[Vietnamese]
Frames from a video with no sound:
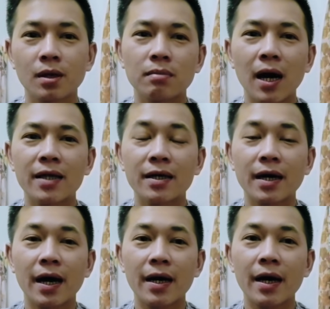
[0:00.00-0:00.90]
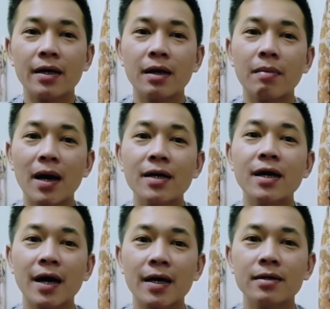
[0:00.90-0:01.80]
mà những kẻ này đã bán
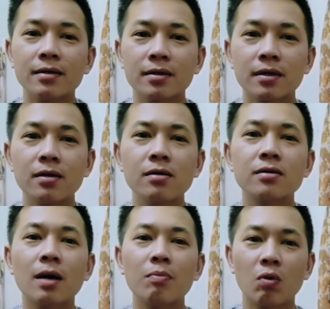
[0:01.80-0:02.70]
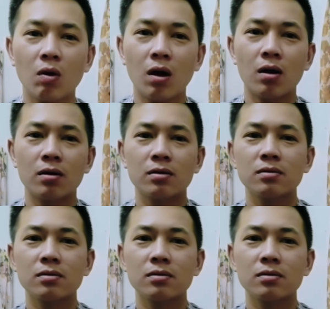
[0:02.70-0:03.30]
rẻ cái lương tâm của họ